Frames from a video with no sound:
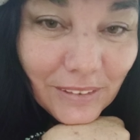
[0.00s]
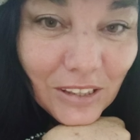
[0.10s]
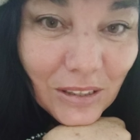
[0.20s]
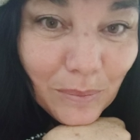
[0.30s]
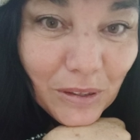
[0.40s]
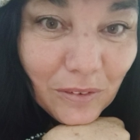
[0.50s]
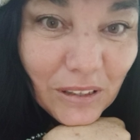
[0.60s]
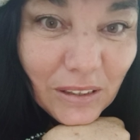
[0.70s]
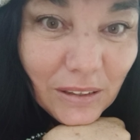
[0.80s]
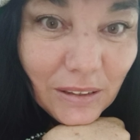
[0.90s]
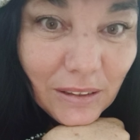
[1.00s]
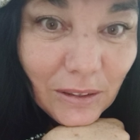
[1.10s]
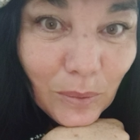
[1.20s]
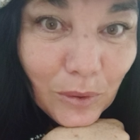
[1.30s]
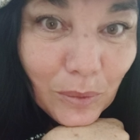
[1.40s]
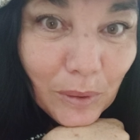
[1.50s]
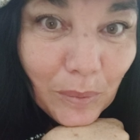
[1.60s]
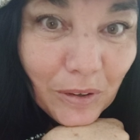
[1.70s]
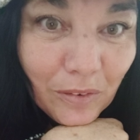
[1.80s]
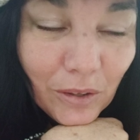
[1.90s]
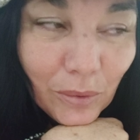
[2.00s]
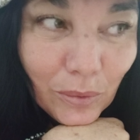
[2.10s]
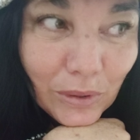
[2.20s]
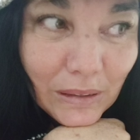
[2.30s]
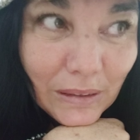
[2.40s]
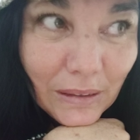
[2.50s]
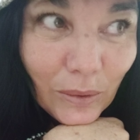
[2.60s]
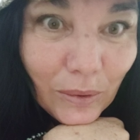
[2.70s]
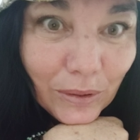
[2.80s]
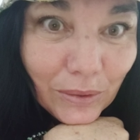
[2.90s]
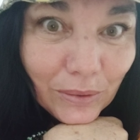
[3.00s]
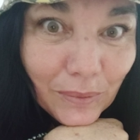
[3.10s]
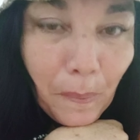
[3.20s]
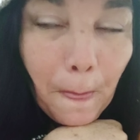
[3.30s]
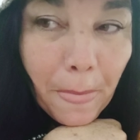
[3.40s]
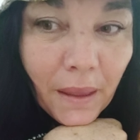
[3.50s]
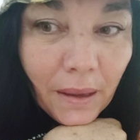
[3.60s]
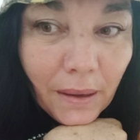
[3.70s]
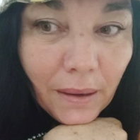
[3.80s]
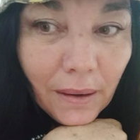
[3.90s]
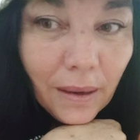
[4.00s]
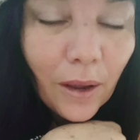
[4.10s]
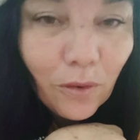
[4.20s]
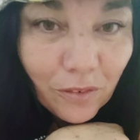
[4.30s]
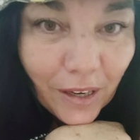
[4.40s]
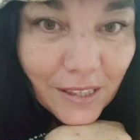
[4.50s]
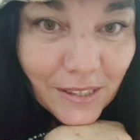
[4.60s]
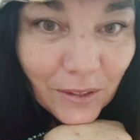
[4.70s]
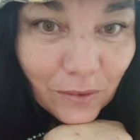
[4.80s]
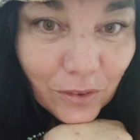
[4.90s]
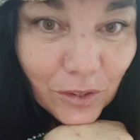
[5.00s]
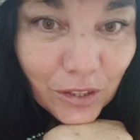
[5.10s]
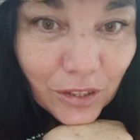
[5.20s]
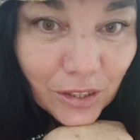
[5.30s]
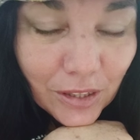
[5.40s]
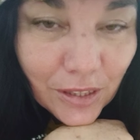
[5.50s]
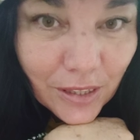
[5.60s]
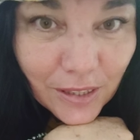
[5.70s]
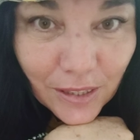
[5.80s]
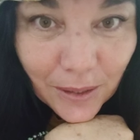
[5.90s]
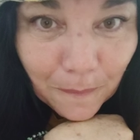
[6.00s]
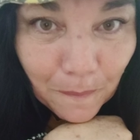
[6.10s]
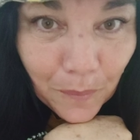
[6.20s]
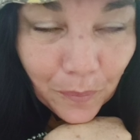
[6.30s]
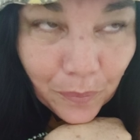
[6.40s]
Acho que a minha filha nem entendeu muito bem, porque falou no 38. É um versinho, viu, gente, que diz assim: